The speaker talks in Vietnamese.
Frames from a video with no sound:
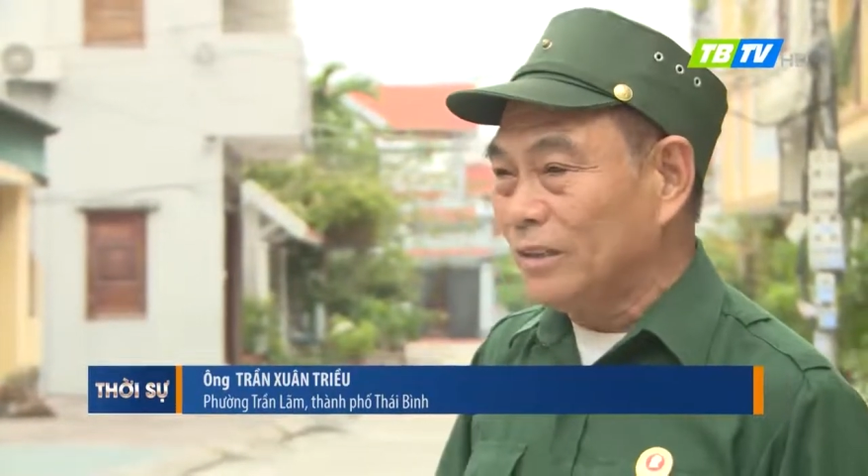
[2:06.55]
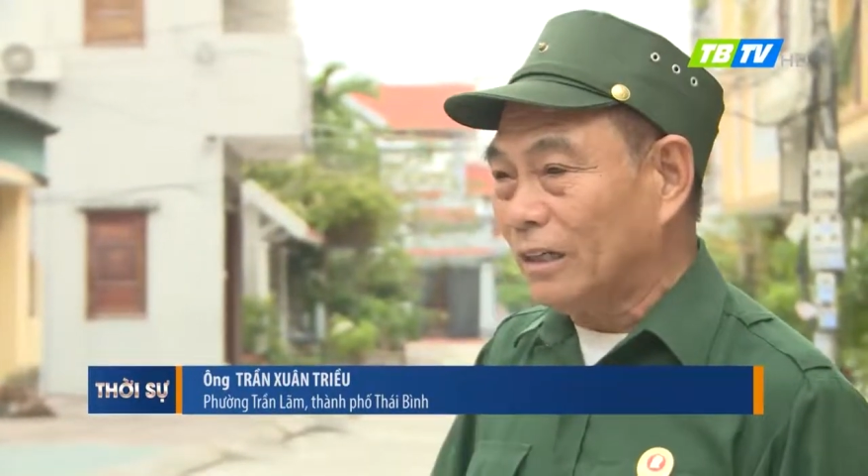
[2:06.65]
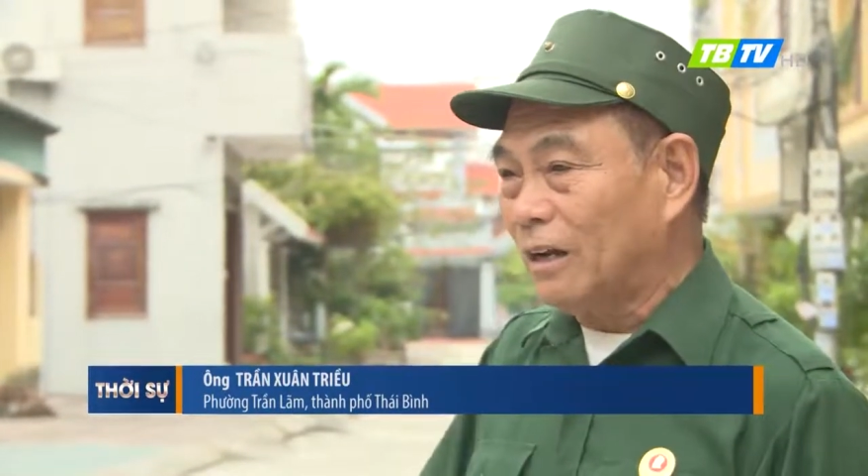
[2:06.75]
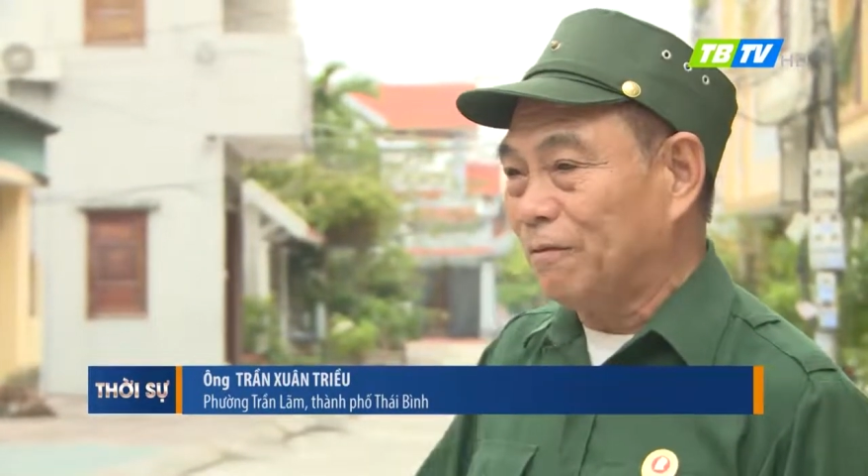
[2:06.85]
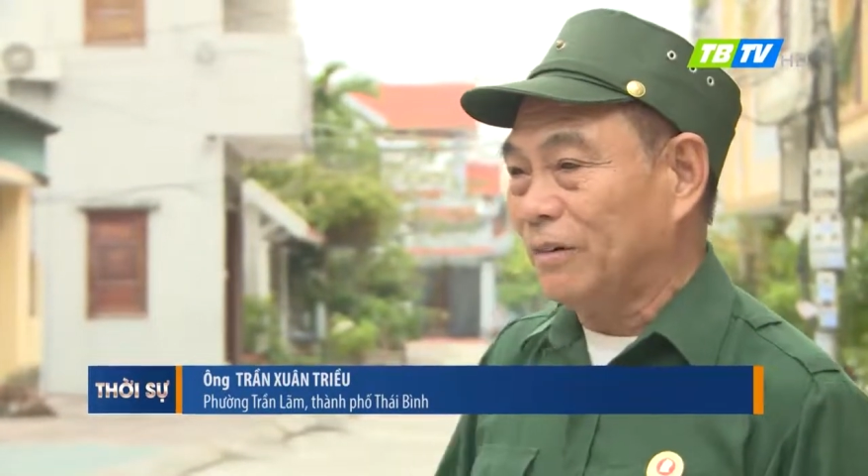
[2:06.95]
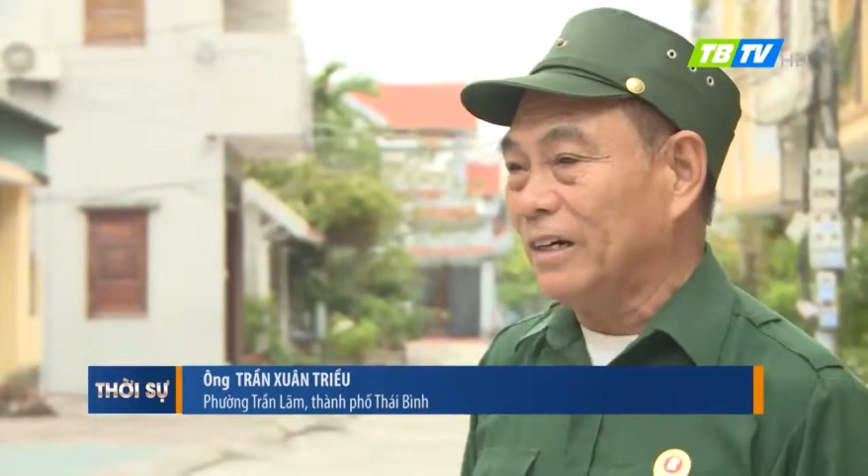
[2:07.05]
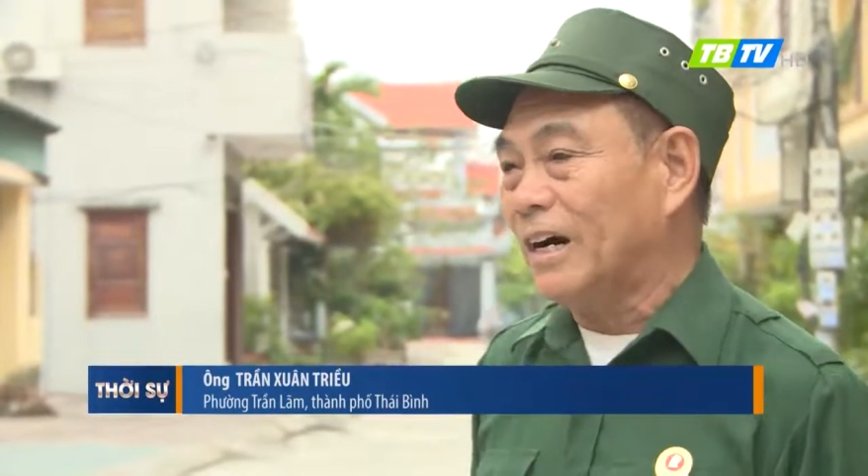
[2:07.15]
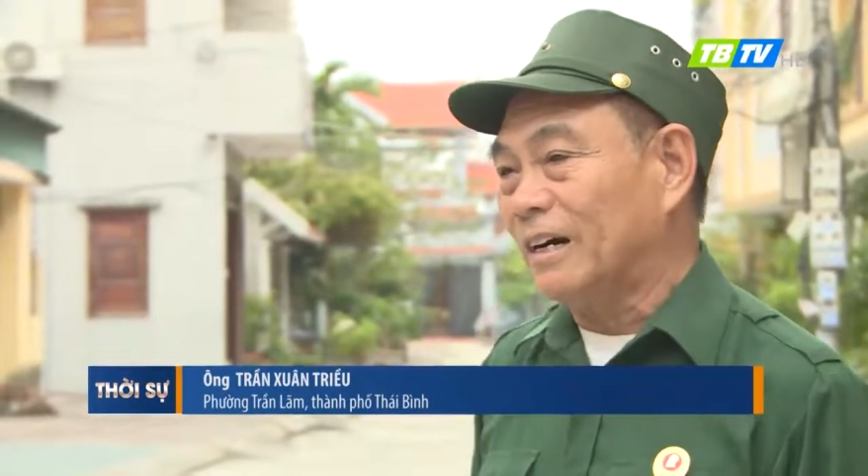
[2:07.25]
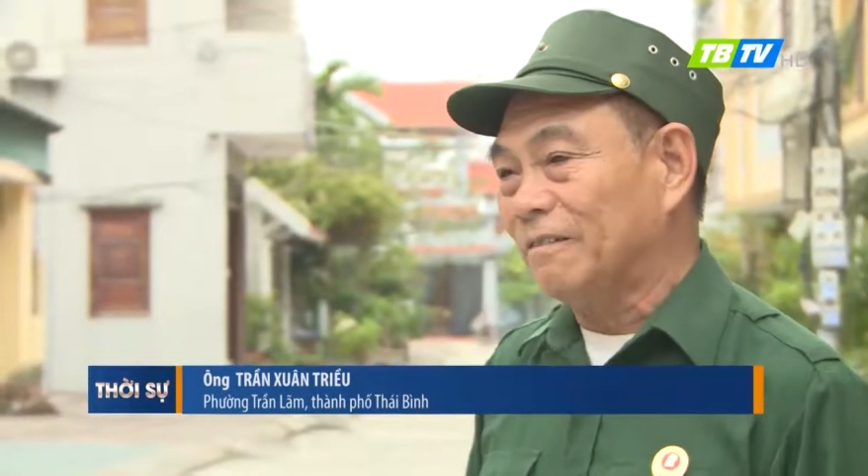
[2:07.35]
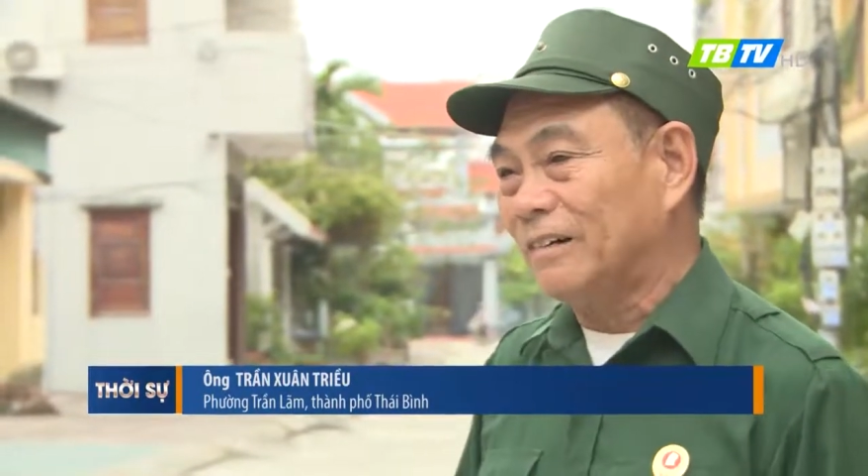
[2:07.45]
rất là phấn
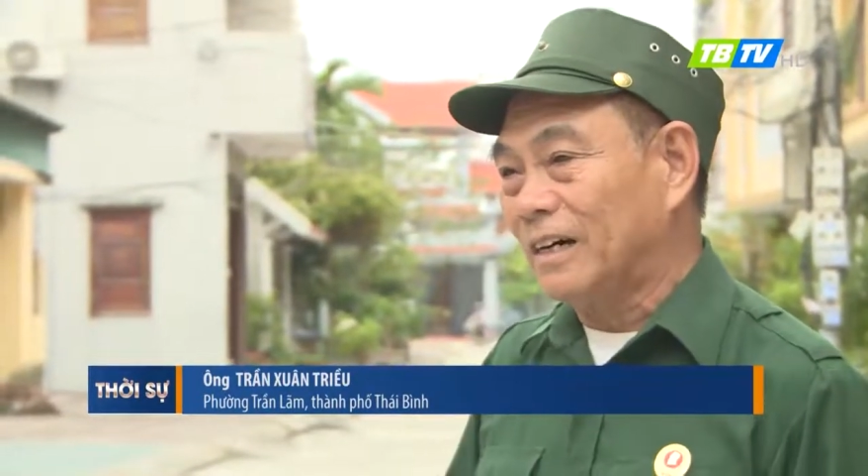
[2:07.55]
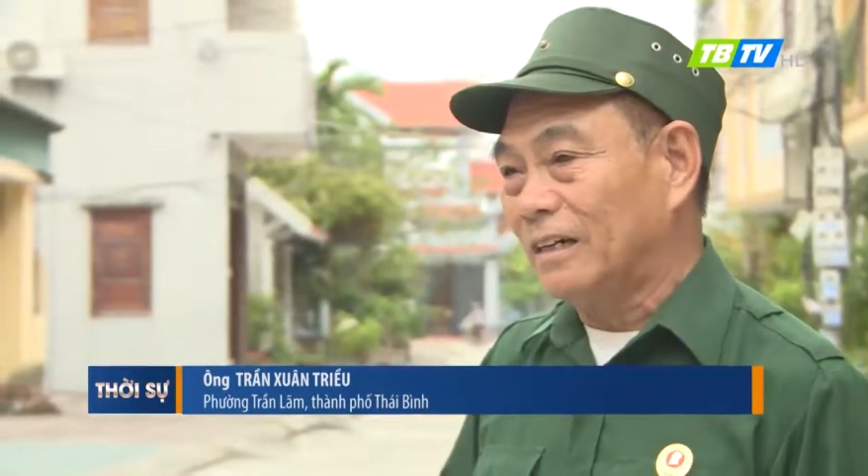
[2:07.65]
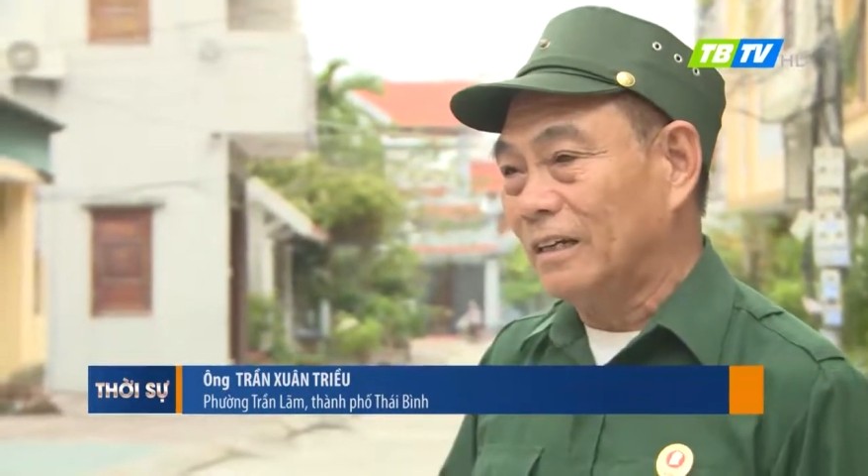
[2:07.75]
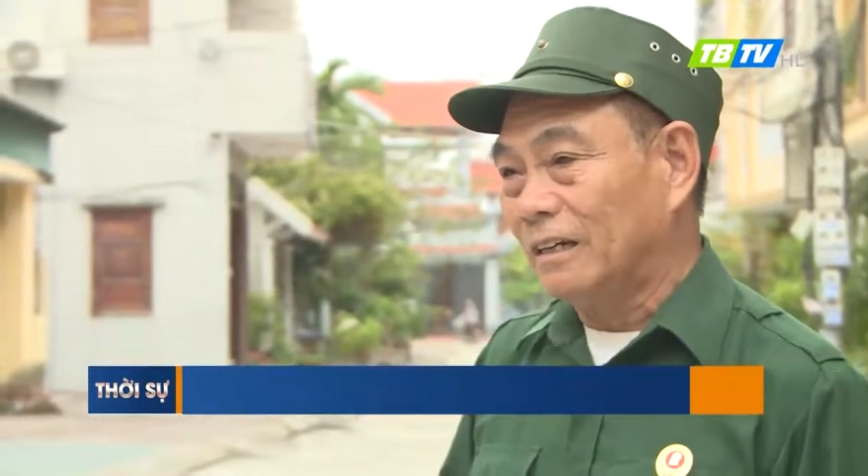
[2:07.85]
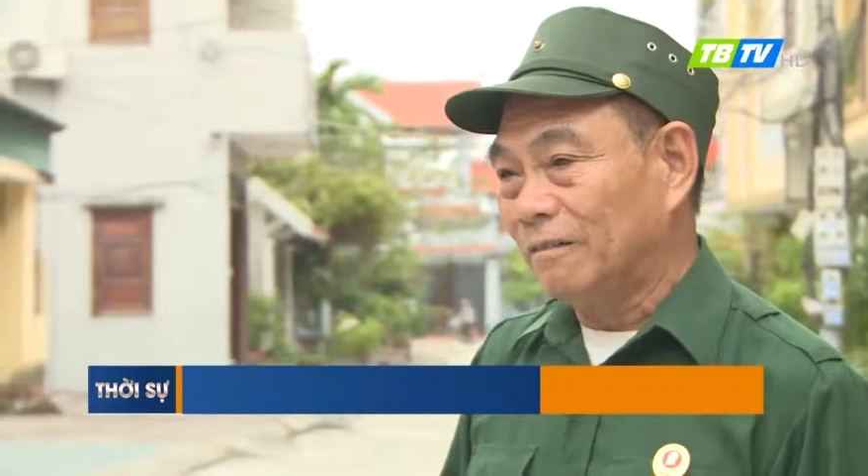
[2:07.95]
khởi và